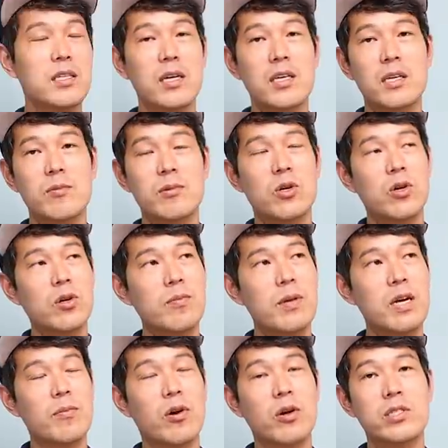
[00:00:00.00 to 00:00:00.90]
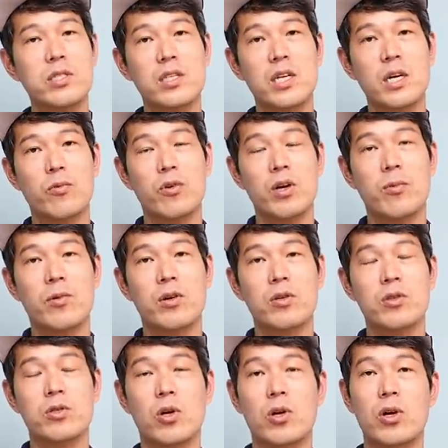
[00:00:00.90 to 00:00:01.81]
이사님이 정말 멋진 게
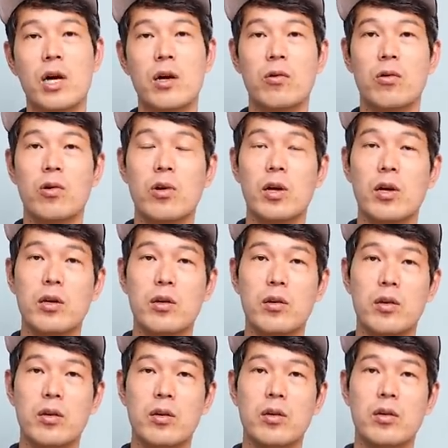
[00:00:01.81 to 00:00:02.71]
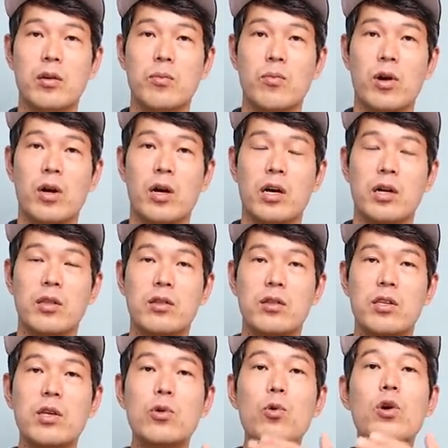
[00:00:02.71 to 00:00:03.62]
뭐냐면은 저랑 거의 그 뭐랄까
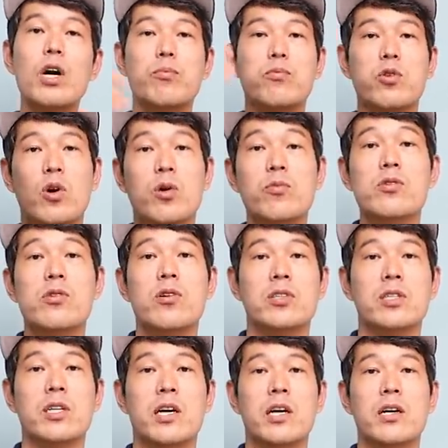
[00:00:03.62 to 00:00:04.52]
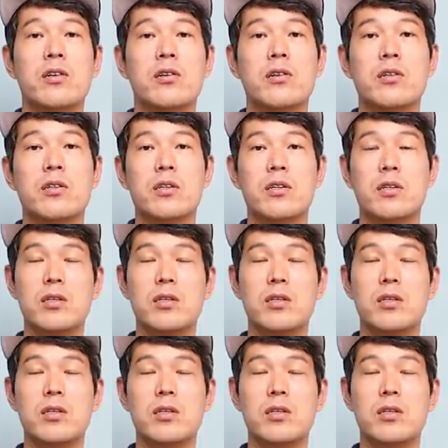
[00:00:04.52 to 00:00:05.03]
띠동갑도 넘은 거잖아요.